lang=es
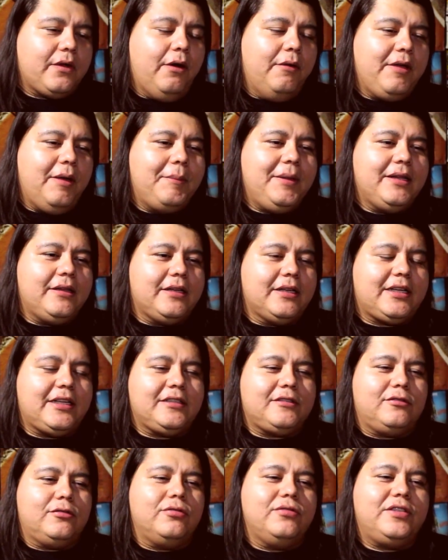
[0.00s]
obviamente
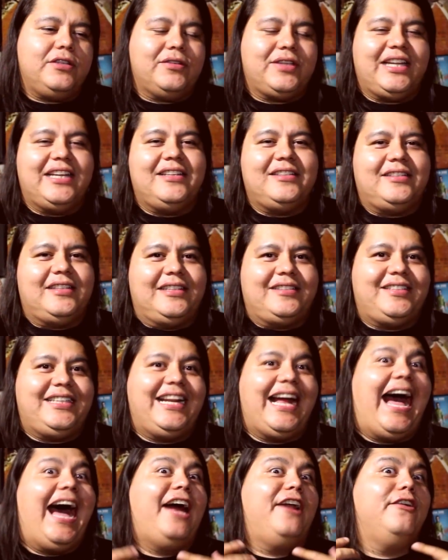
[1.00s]
que tú se lo quieres
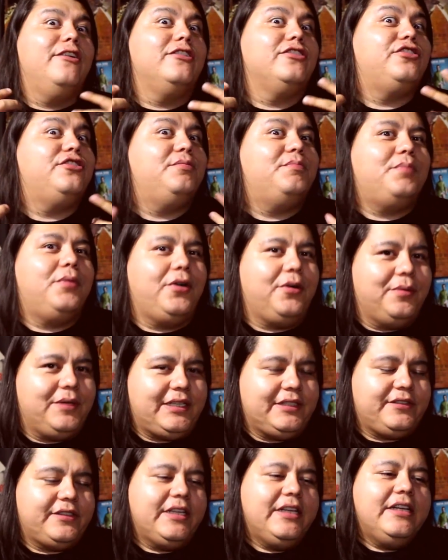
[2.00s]
decir a los
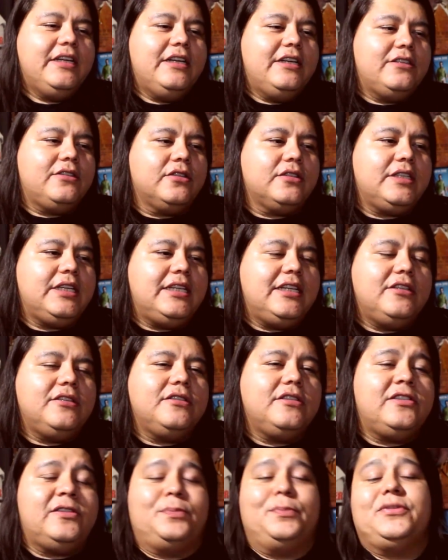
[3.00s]
pobres, no tienen
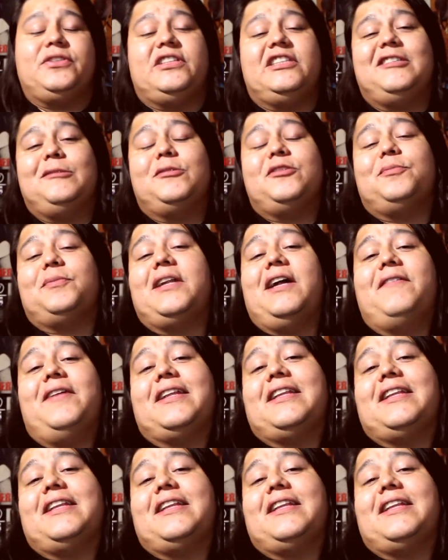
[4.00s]
los dispositivos para